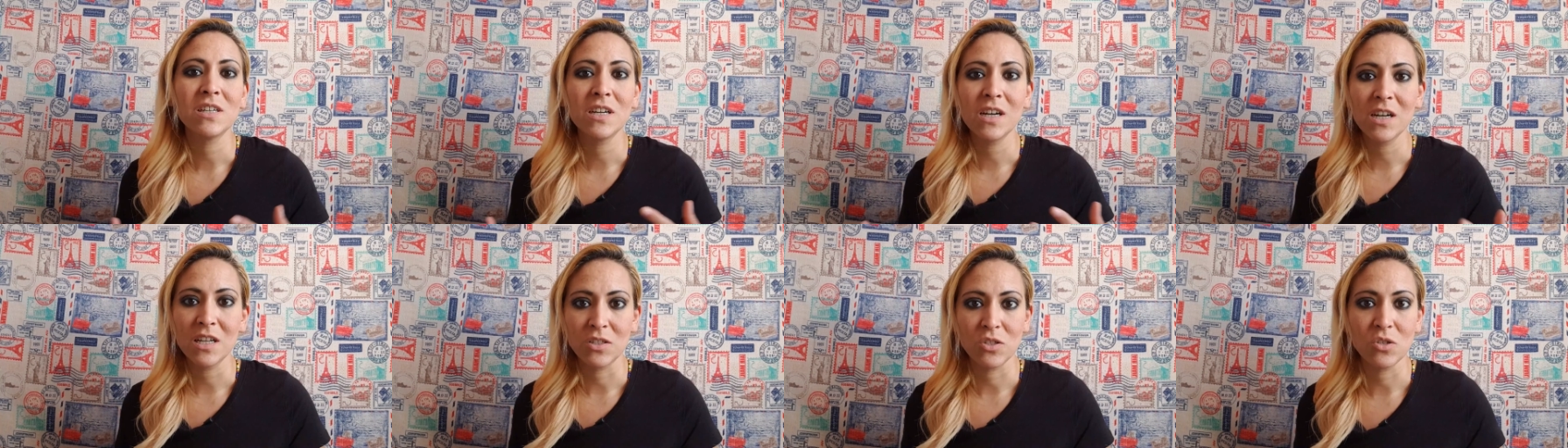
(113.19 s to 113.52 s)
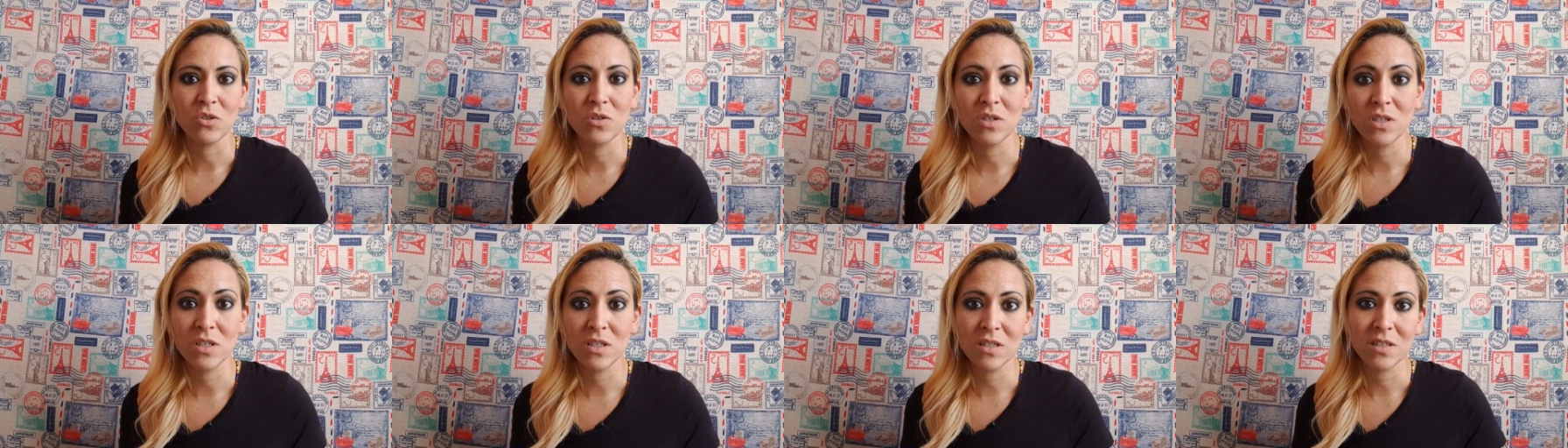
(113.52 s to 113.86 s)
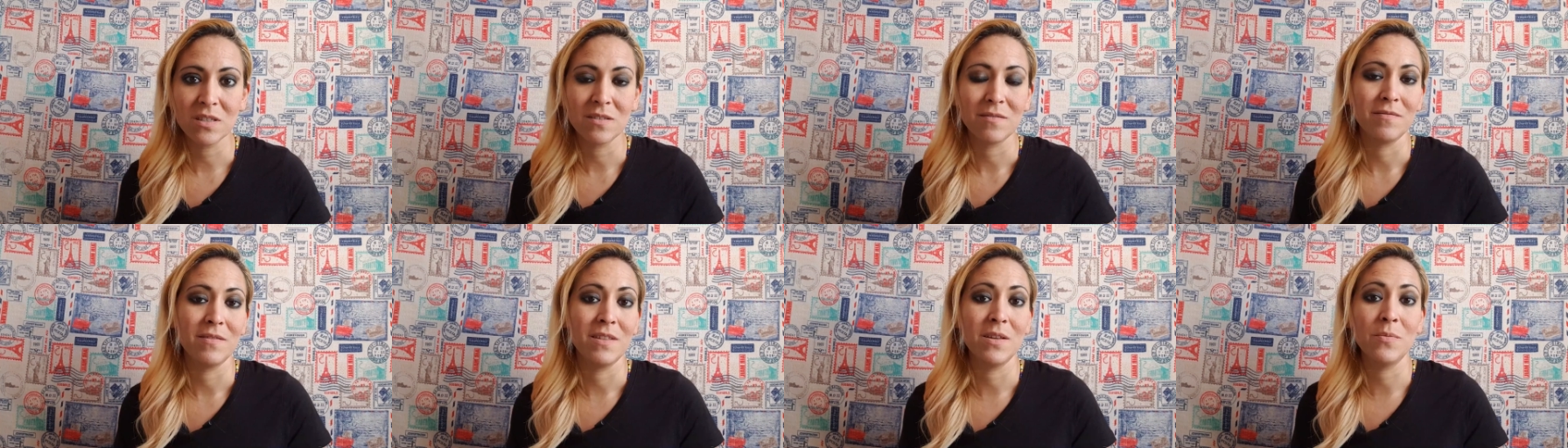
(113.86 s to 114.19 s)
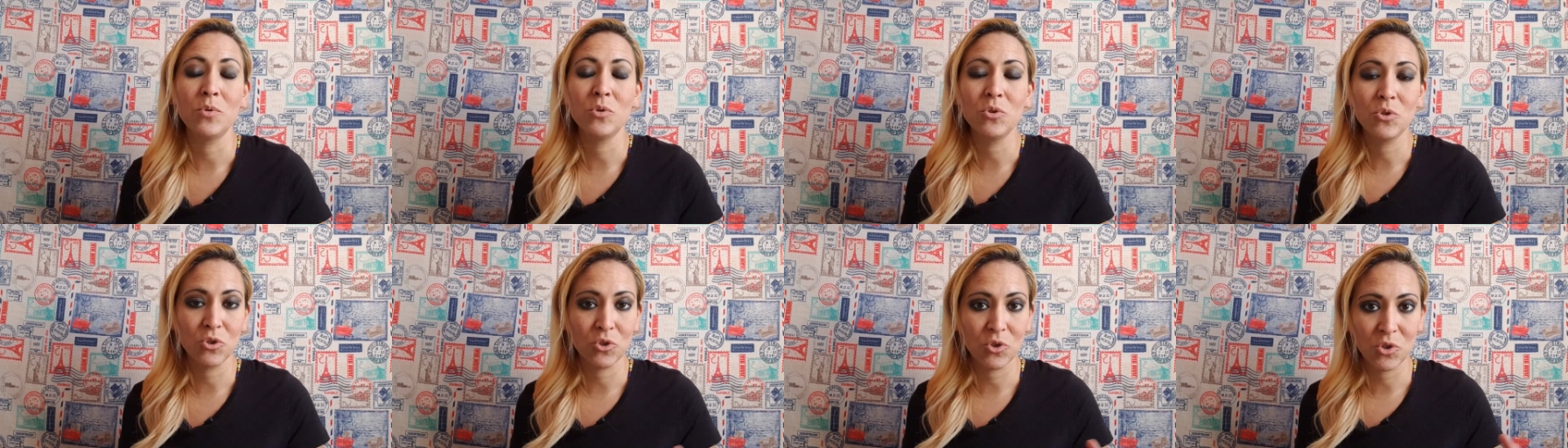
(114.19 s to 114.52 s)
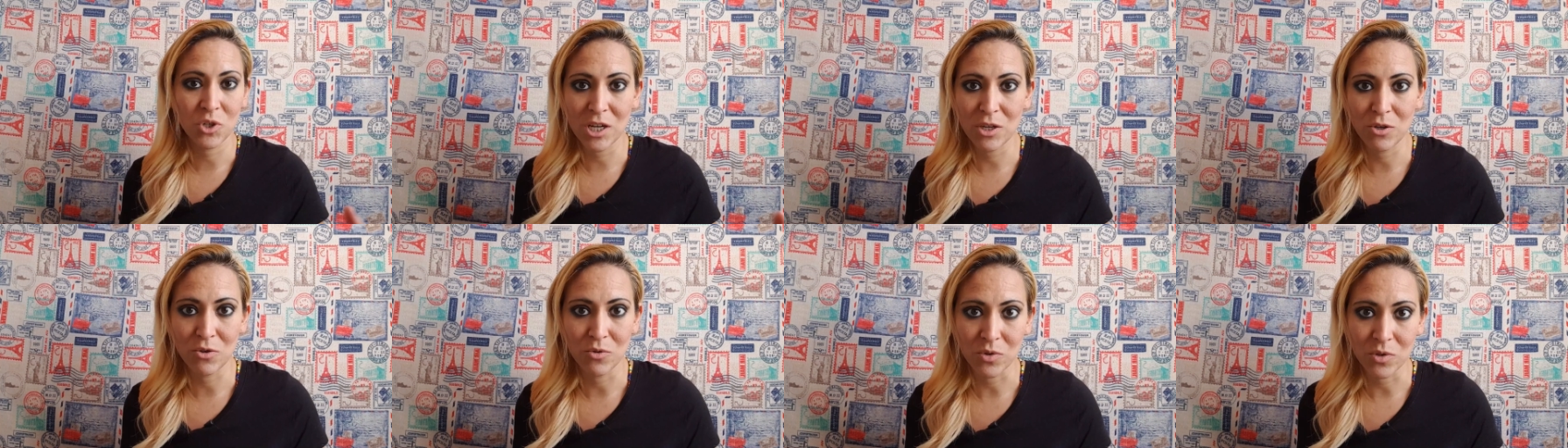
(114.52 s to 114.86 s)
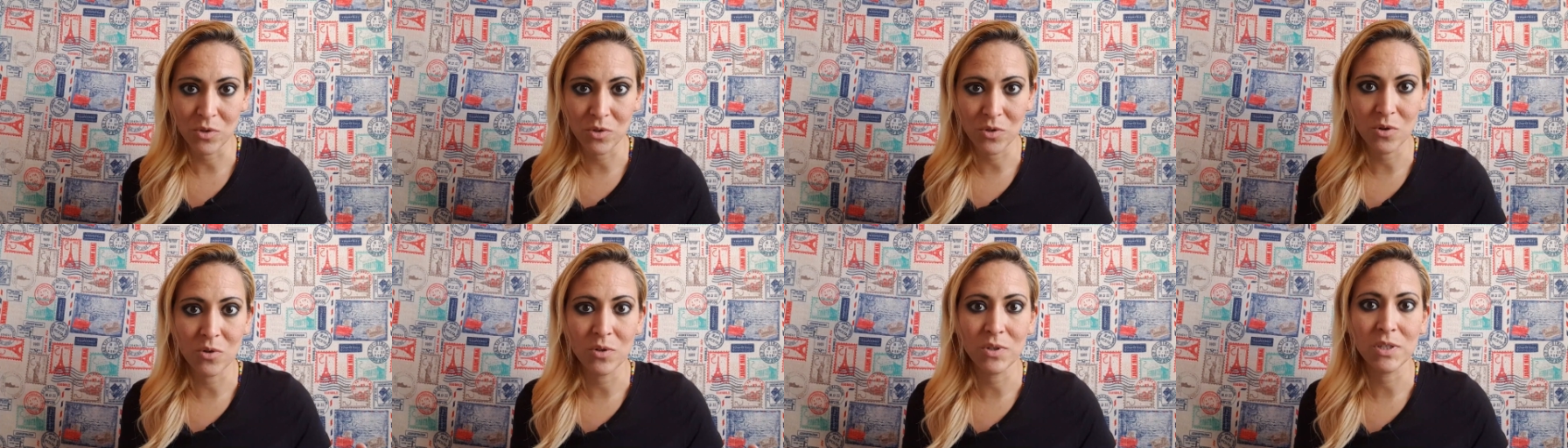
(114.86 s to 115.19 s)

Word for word: relaciones de muchos años, ¿no?